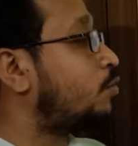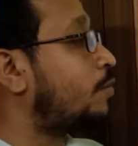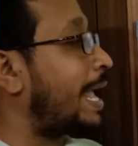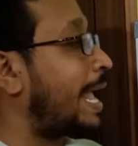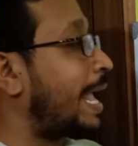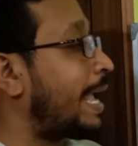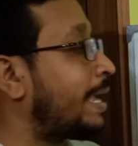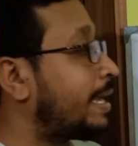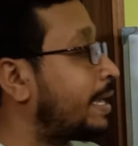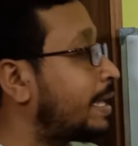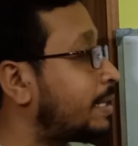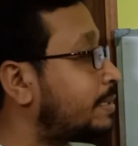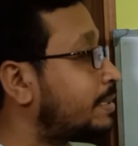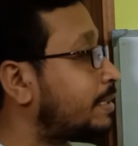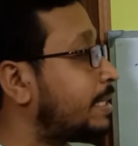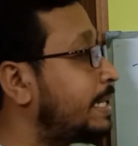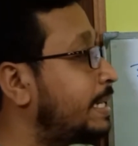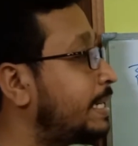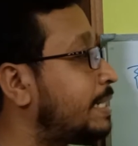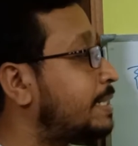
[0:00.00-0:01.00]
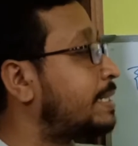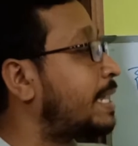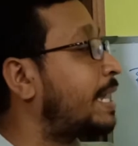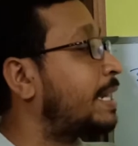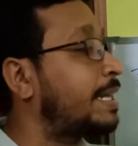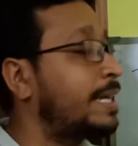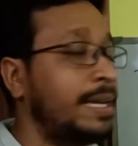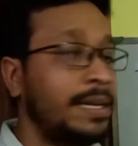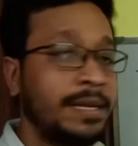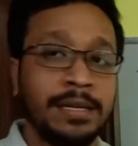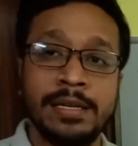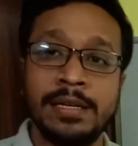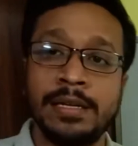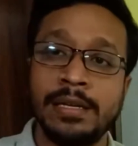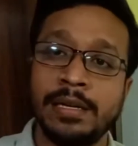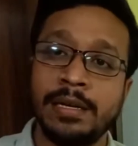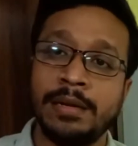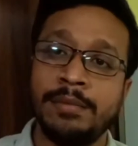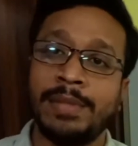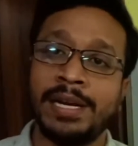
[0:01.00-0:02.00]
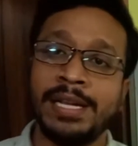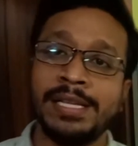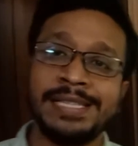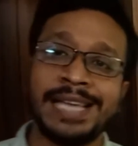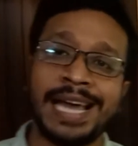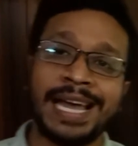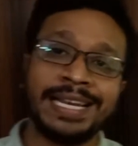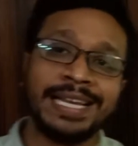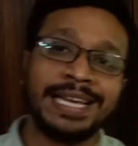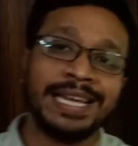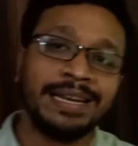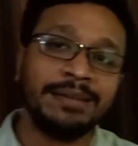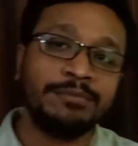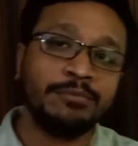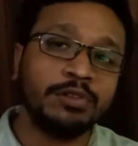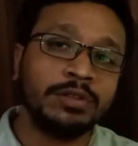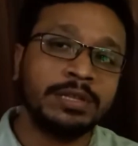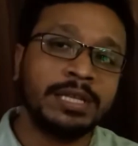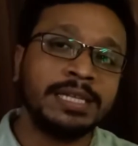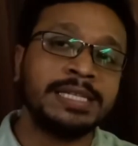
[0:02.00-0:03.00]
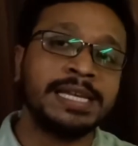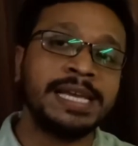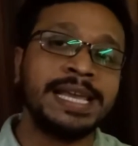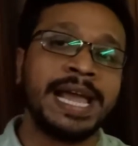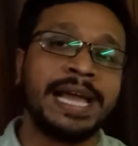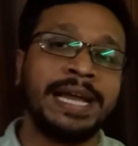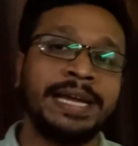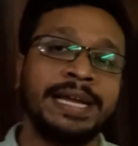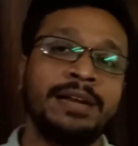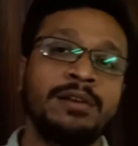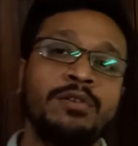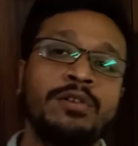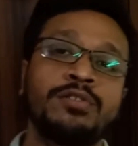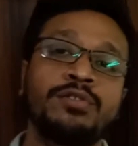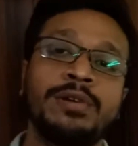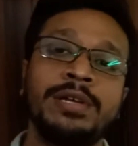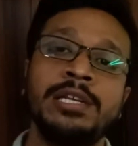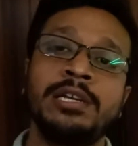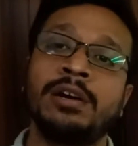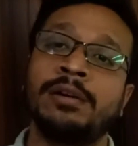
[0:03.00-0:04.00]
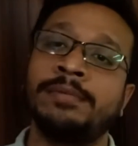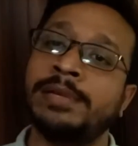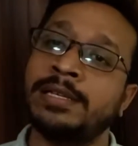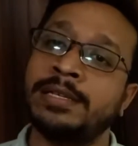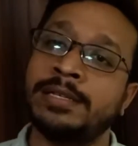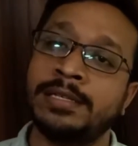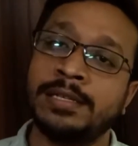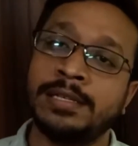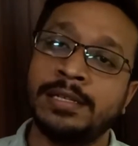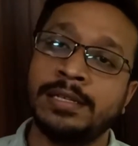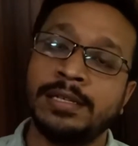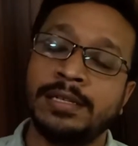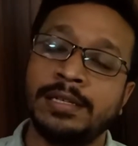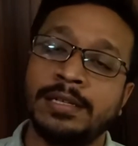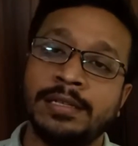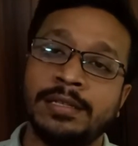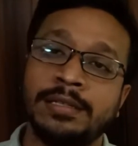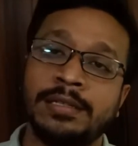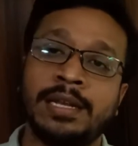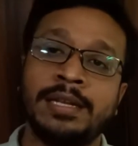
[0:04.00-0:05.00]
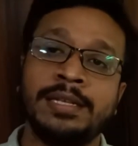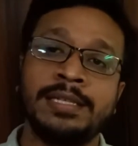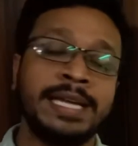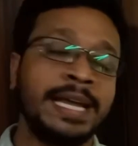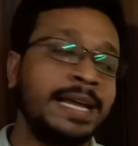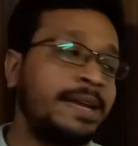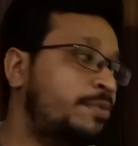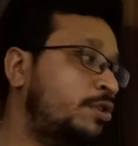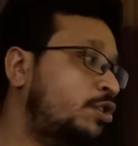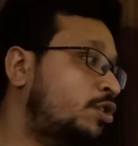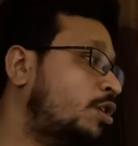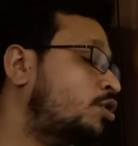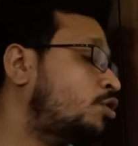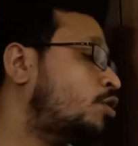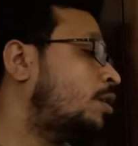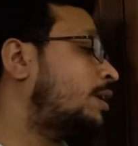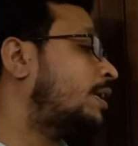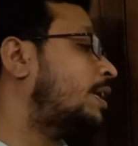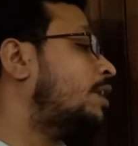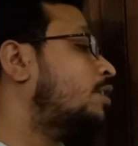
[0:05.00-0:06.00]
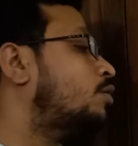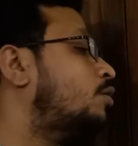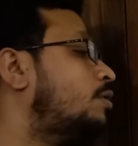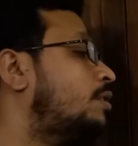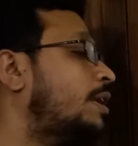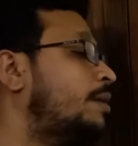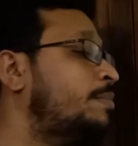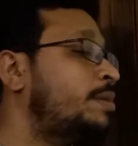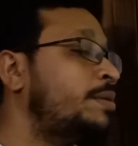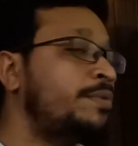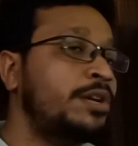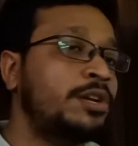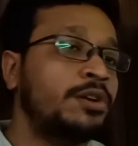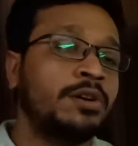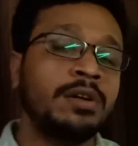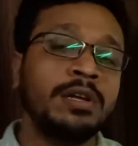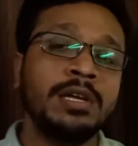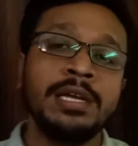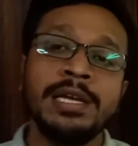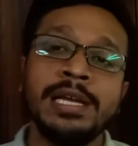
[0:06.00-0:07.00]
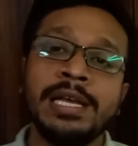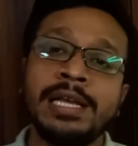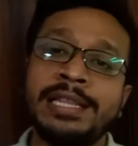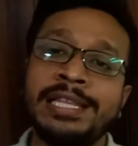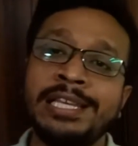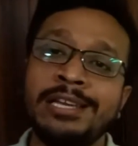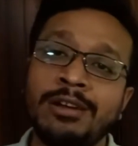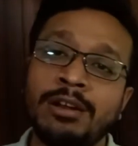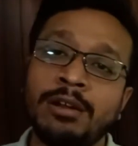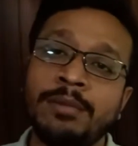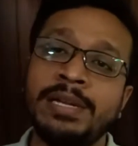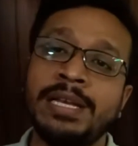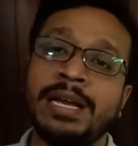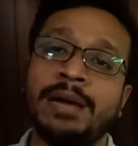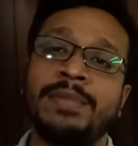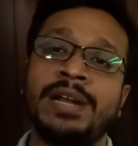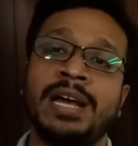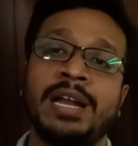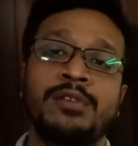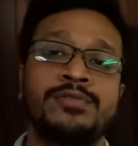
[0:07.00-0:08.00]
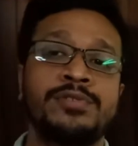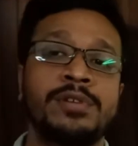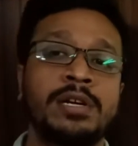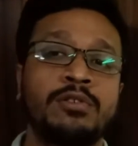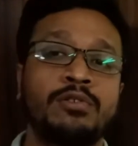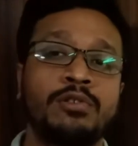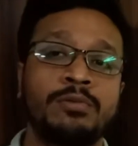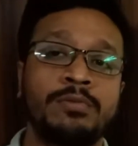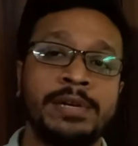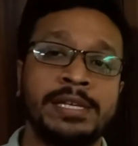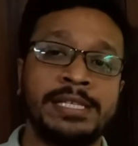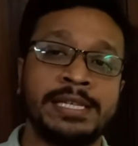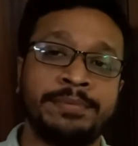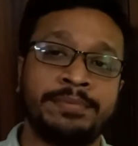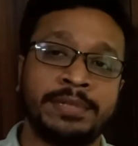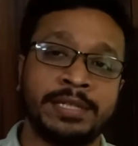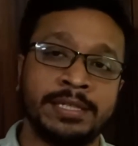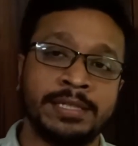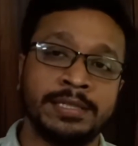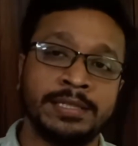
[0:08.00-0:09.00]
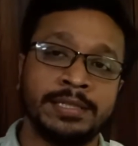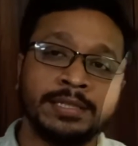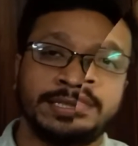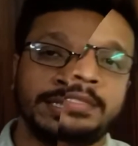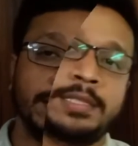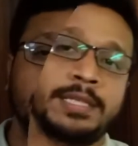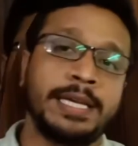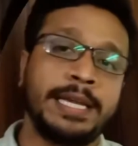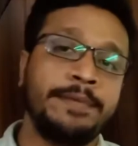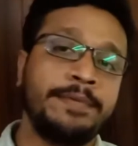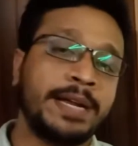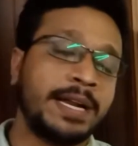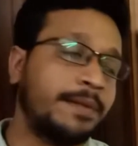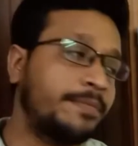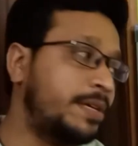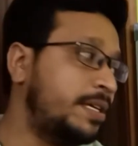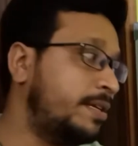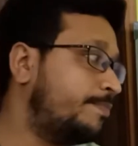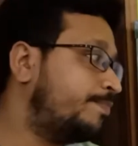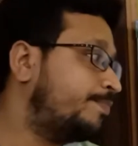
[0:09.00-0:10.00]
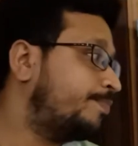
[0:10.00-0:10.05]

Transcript: টু অ্যাঙ্গেলস ইন এ সার্কেল মানে সার্কেলের মধ্যে সেই অ্যাঙ্গেলগুলো তৈরি হবে তাহলে সেই বিষয় সংক্রান্ত তার বিভিন্ন থিওরেম নিয়ে আমরা আলোচনা করবো এই চ্যাপ্টারে আচ্ছা এবার আমি